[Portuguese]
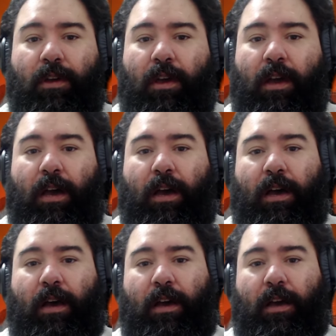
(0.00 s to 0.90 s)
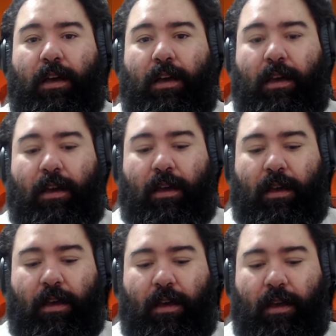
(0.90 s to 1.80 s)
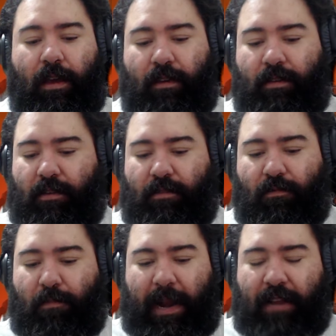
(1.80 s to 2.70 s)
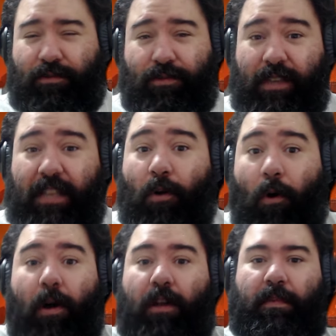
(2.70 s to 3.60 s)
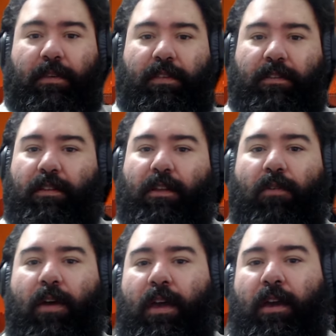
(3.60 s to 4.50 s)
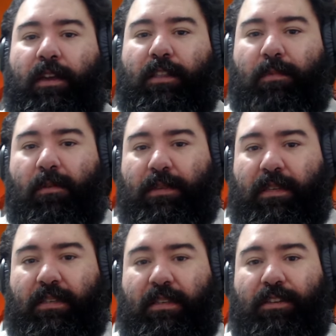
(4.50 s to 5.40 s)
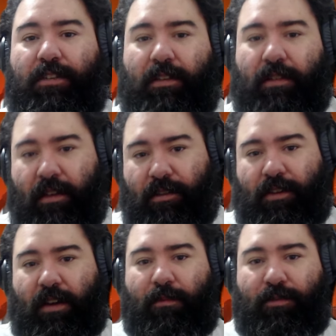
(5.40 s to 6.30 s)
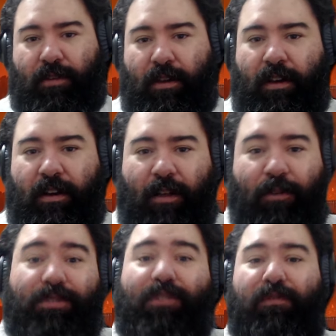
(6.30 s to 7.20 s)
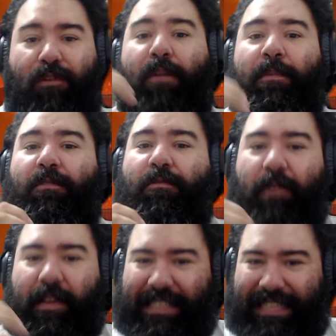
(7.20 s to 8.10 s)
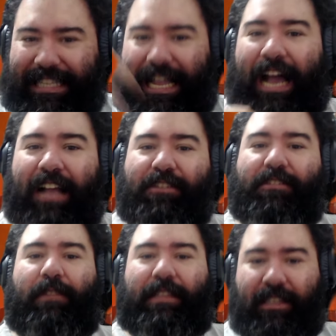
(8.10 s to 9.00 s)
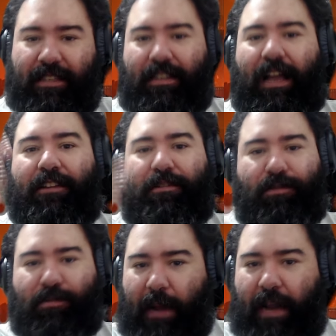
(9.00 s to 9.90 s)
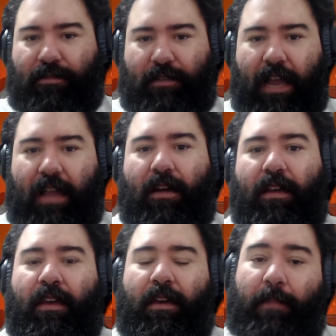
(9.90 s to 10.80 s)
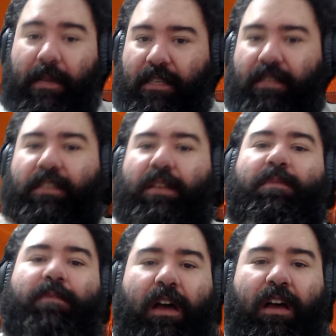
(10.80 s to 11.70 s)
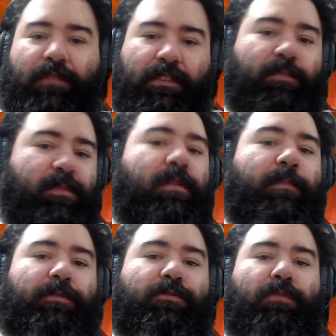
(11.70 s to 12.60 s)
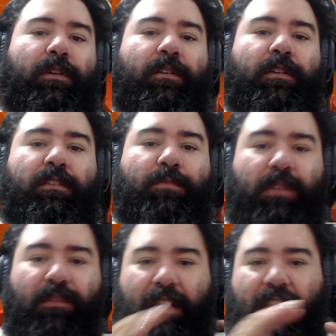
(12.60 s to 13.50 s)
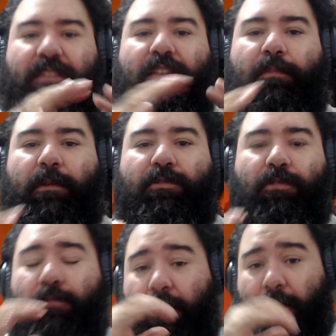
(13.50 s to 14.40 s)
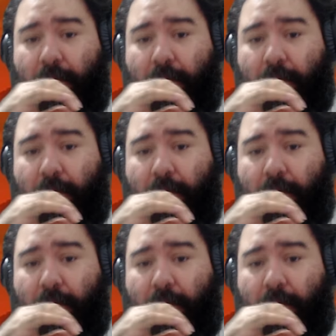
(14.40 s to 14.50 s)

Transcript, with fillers: uh, assim com prédios enormes, entendeu? Então para você se sentir, digamos, claustrofóbico com a cidade, com a densidade dos prédios dela, precisa ser a visão em primeira pessoa. Você vê a terceira pessoa,